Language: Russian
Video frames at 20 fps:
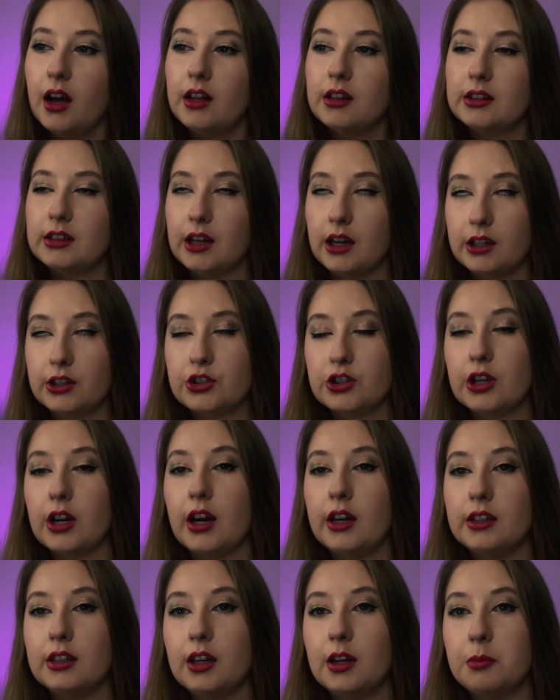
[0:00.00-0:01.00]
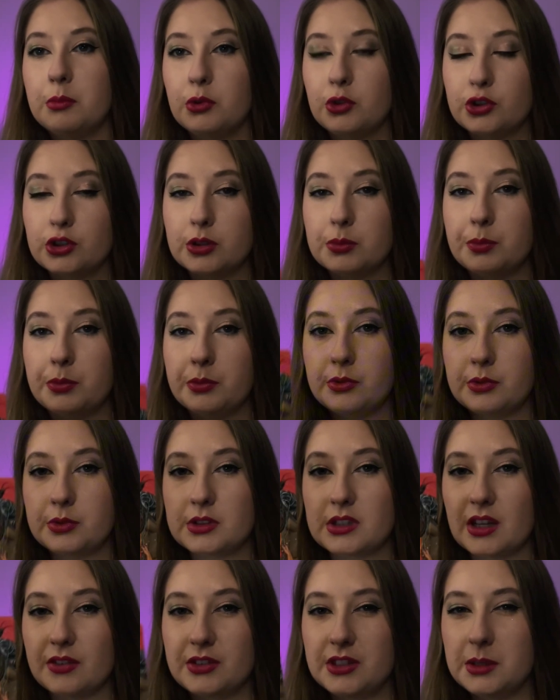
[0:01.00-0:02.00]
Также она может
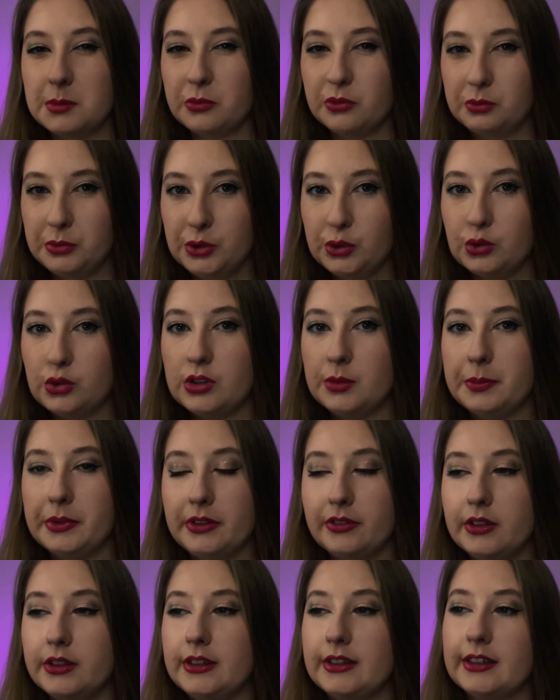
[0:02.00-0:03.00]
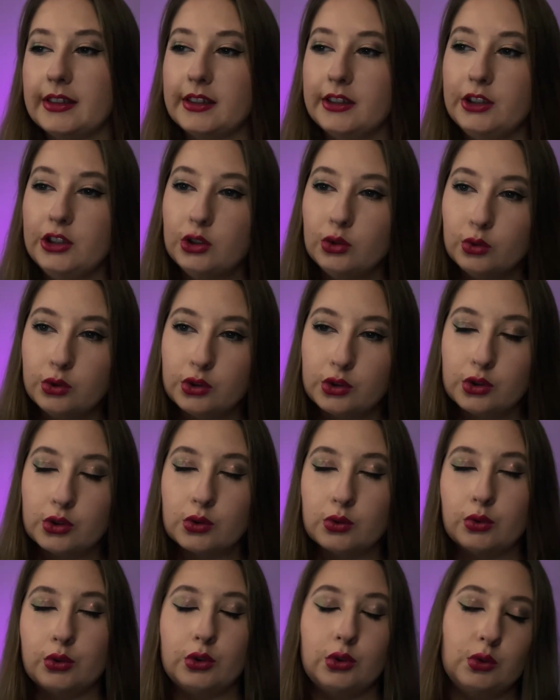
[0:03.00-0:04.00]
совсем в минусе приводить к
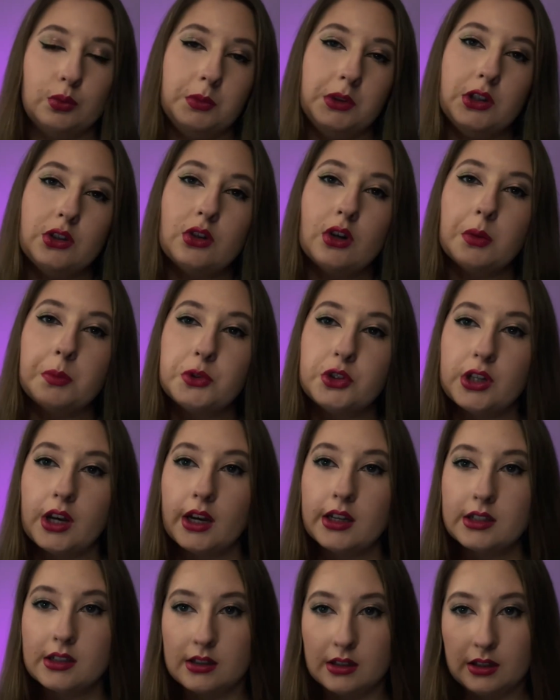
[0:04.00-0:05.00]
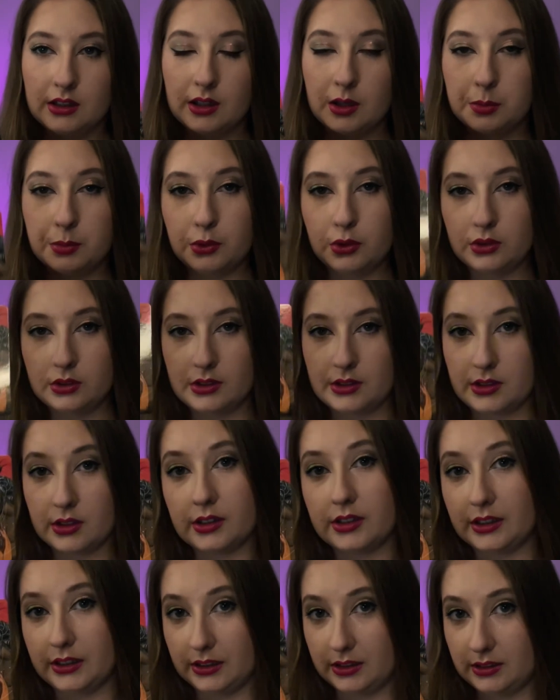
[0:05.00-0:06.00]
одиночеству, к неумению общаться и к полной
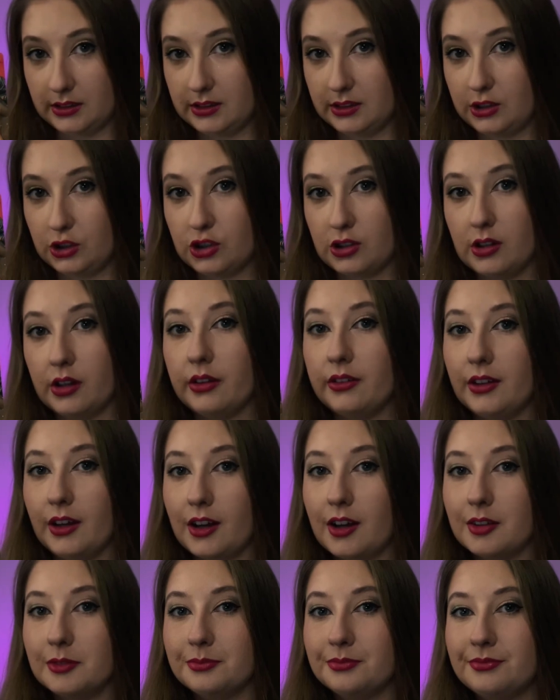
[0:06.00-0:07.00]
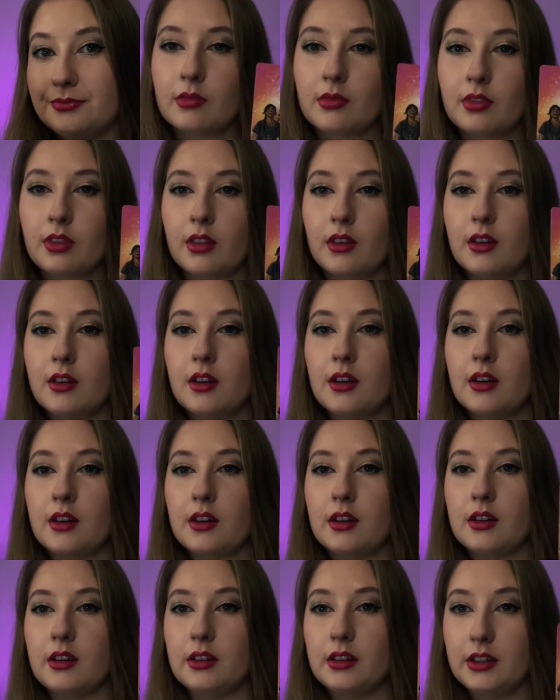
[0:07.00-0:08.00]
закрытости человека.
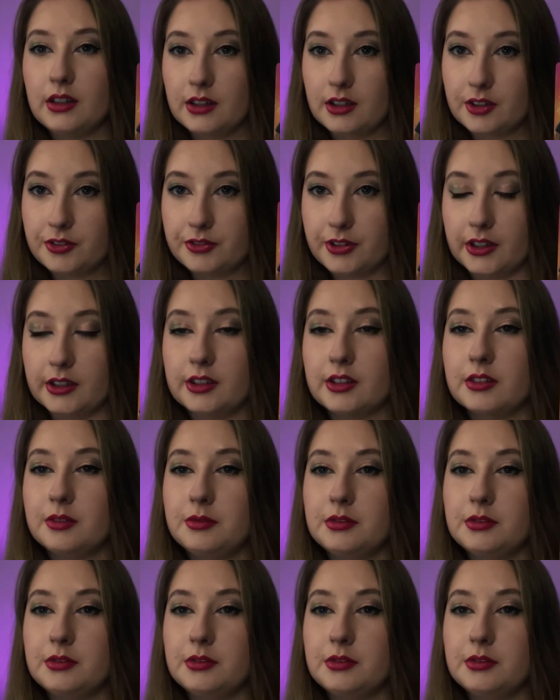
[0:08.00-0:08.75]
Иерофант.